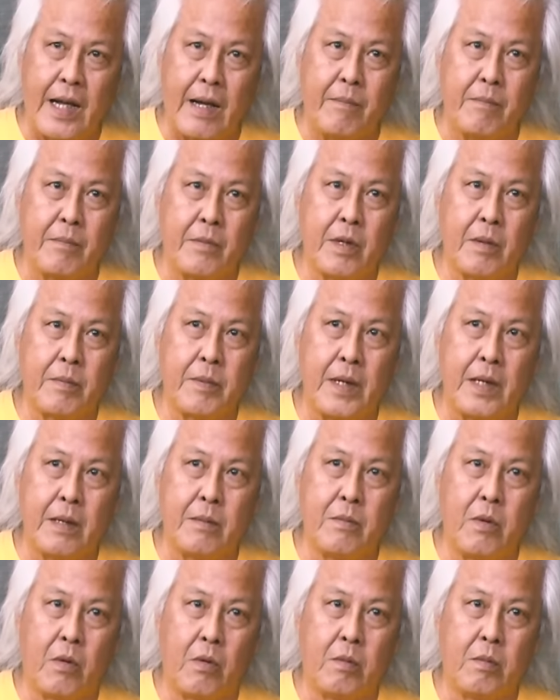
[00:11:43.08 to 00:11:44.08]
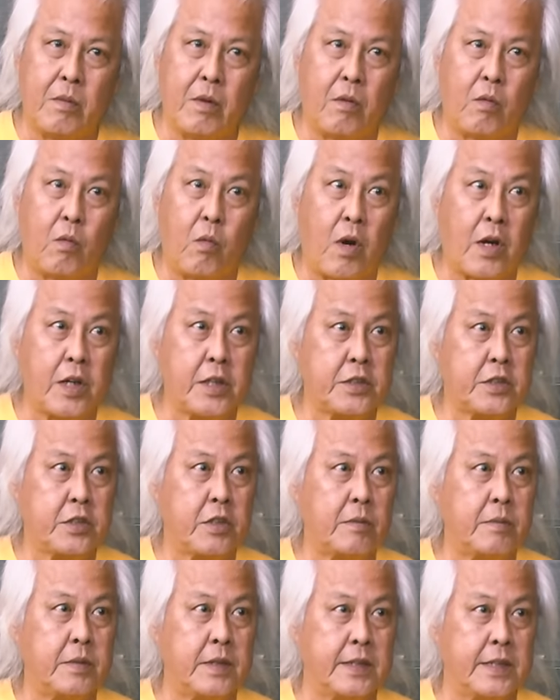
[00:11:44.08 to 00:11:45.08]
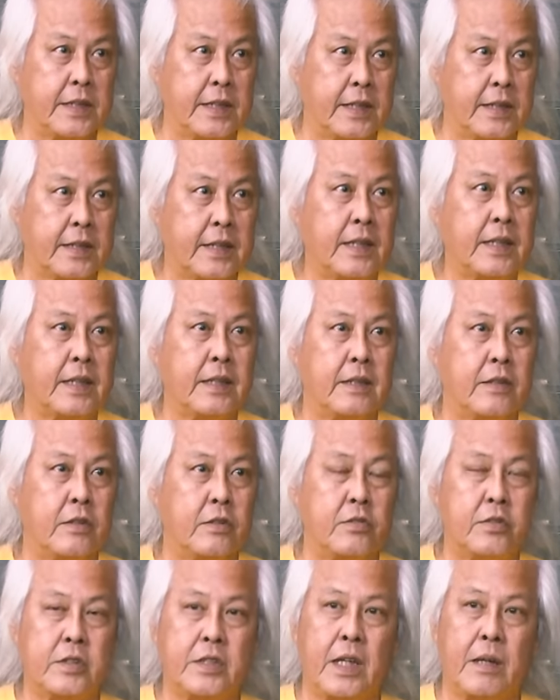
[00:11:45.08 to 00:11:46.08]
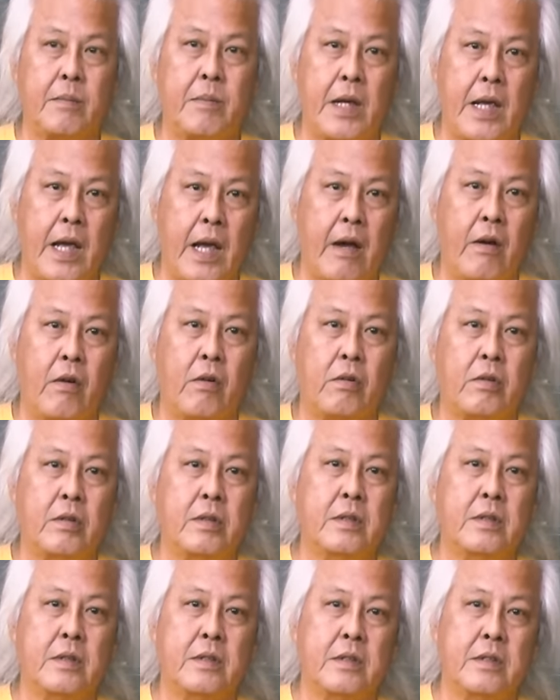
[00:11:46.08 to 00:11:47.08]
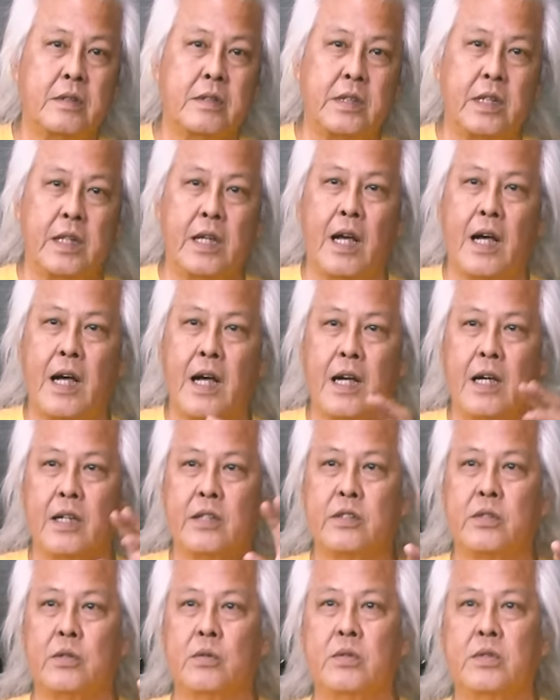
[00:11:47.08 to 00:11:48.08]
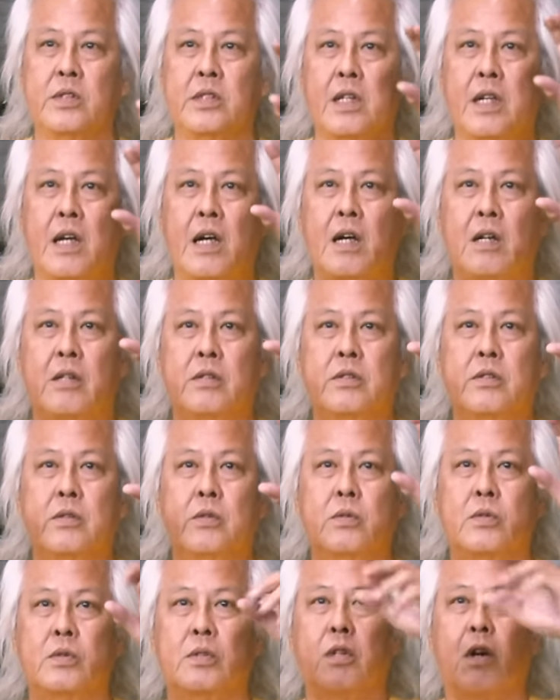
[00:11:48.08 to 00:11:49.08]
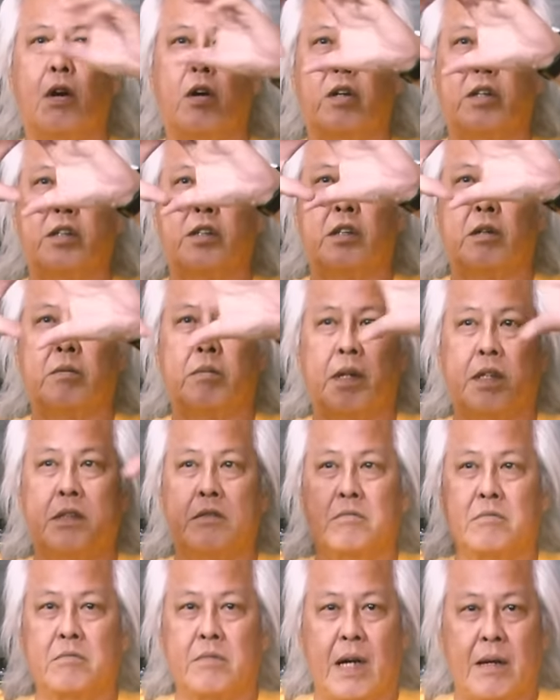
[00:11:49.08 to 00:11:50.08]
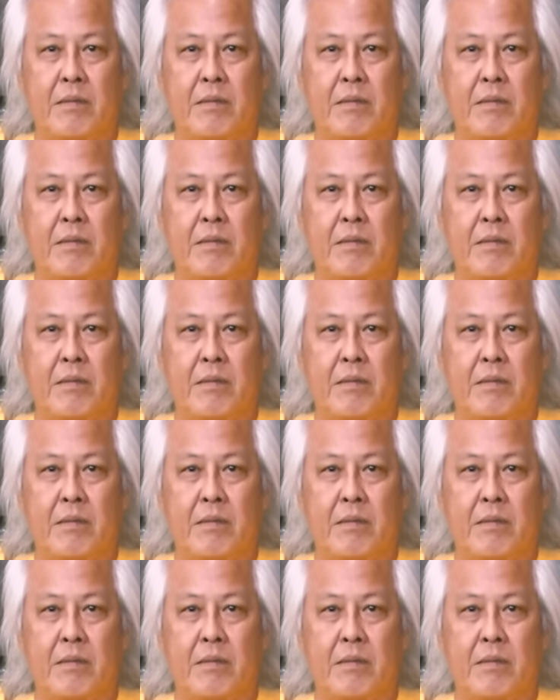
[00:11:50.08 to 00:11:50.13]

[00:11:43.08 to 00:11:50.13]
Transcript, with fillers: แอมก็เป็นลำโพงพวก Voice of the Theater ของ เจ บี แอล สี่ ห้า ห้า ศูนย์ สี่ ห้า ห้า ศูนย์ ฮอนก็เป็นแบ